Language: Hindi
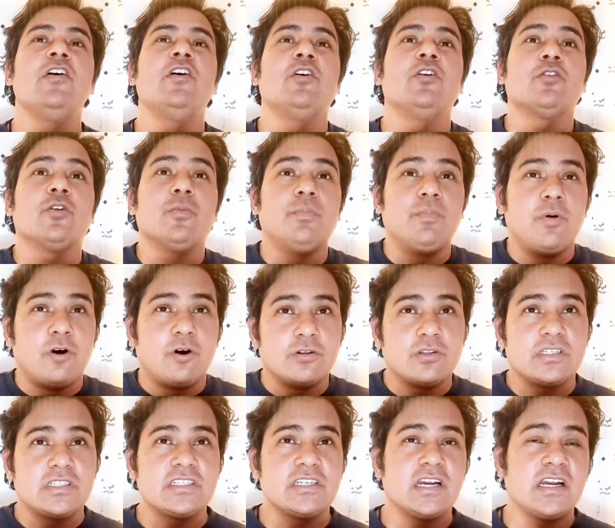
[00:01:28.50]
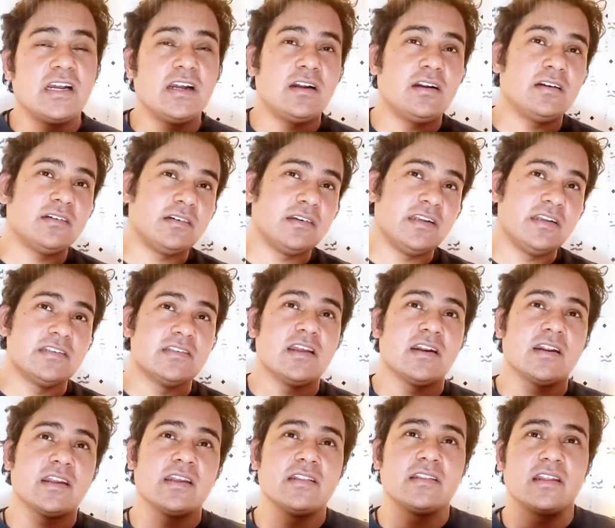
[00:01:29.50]
तो बहुत अच्छा
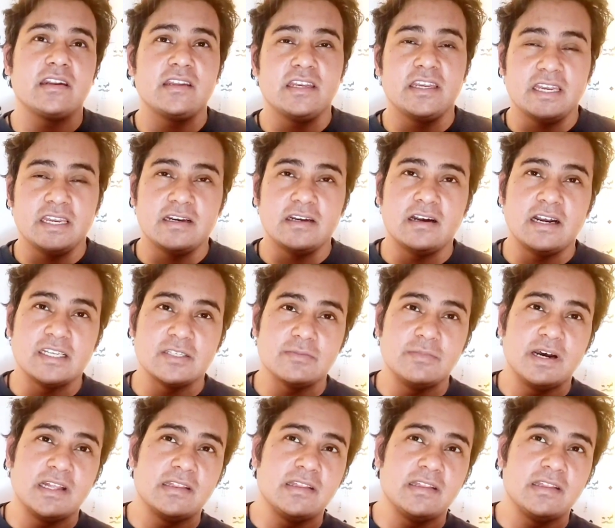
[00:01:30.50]
टीज़र के अंदर ये एक ख़ास बात